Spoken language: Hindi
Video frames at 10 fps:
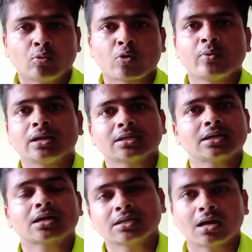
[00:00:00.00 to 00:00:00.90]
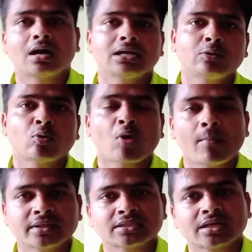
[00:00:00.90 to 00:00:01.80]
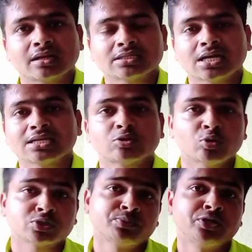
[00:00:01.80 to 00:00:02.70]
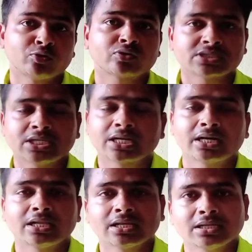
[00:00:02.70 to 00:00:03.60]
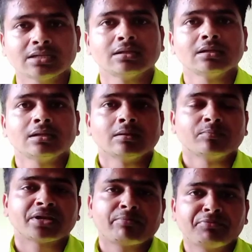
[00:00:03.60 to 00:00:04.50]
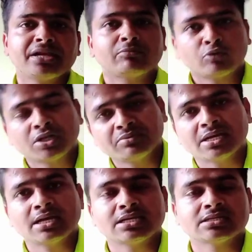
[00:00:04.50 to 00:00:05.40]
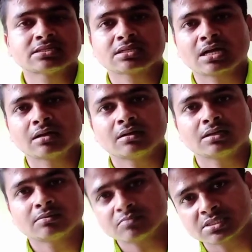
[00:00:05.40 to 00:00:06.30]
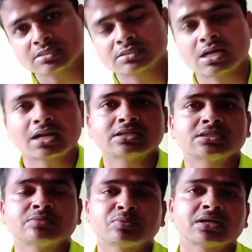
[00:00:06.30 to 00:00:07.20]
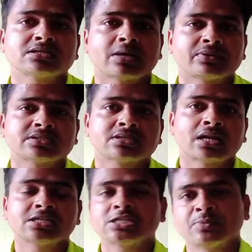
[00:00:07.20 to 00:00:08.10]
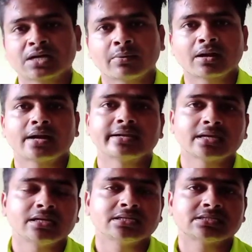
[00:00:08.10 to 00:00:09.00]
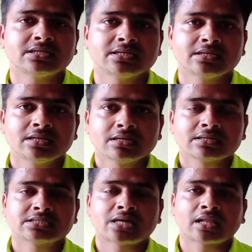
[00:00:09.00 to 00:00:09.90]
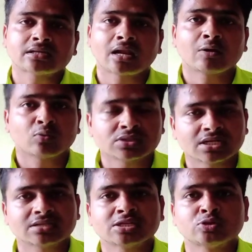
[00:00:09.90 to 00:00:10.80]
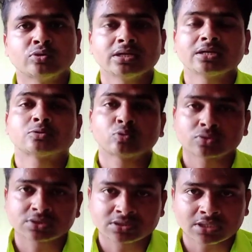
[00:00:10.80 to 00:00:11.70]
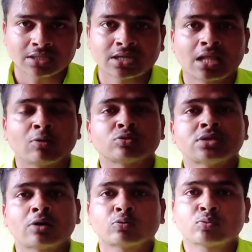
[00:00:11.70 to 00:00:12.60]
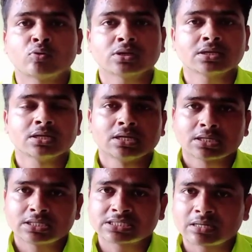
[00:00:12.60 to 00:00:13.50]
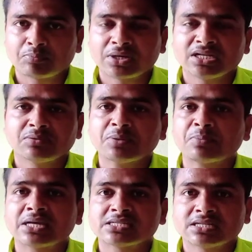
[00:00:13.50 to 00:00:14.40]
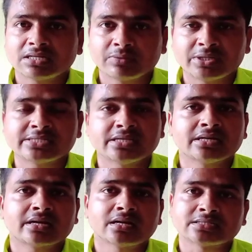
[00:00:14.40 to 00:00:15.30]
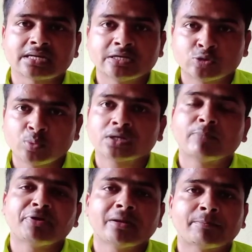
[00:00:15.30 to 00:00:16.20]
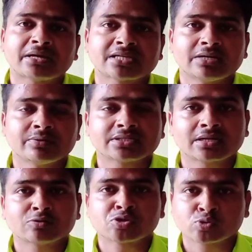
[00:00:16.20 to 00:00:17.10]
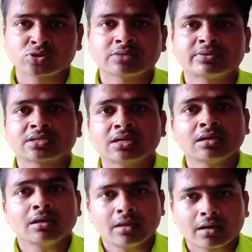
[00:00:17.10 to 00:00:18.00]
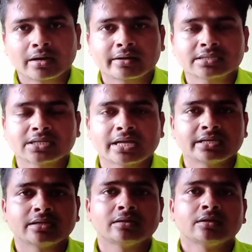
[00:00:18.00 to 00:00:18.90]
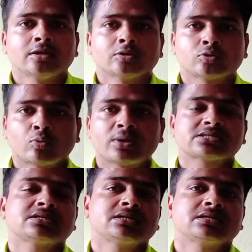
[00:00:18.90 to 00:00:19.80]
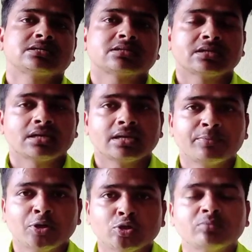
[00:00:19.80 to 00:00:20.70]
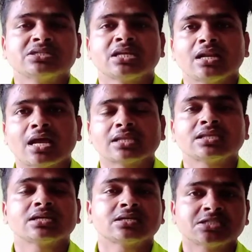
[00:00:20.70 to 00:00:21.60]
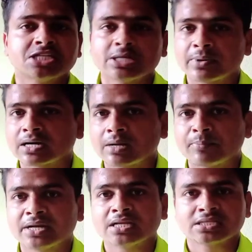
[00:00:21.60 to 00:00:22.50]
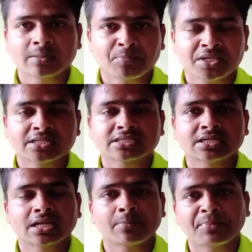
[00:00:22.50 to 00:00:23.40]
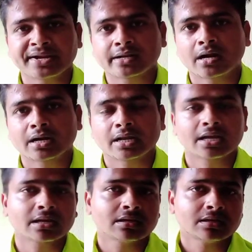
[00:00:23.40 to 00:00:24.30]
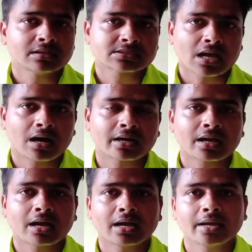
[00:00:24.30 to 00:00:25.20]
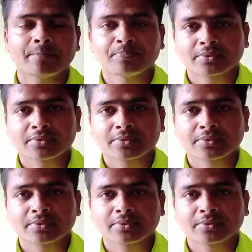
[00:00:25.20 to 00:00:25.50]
उनको भी लगेगा कि हाँ इन लोग का मदद करना चाहिए तो इस वीडियो को शेयर करेंगे मेरा मेन मोटिव है इस ख, इस सारे चीज़ पे खबर सारे चीज़ पे खबर लाने के लिए इसलिए कि ज़्यादा ज़्यादा लोग चैनल से जुड़ेंगे तो ज़्यादा लोग जागरूक होंगे किस कंपनियाँ में पैसे इन्वेस्ट नहीं करना चाहिए जो भी कंपनियाँ में पैसा इन्वेस्ट करें उसे सोच समझ के करना चाहिए तो बस इस ये वीडियो हम इसीलिए लाए थे कि चिट फंड कंपनियाँ जैसे पी है पेन कार्ड है सहारा है